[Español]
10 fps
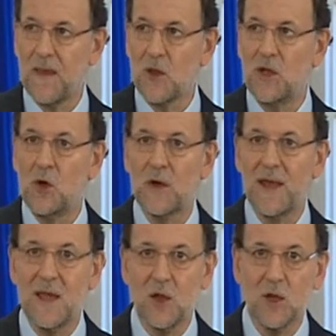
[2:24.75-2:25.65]
sino
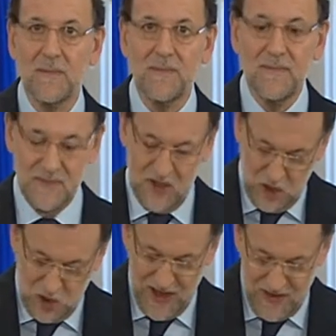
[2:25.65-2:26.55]
que es
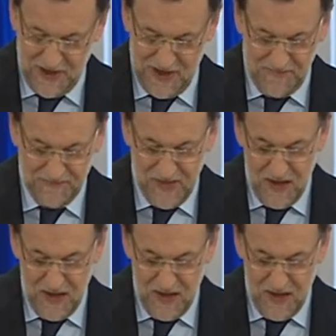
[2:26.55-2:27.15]
deseable,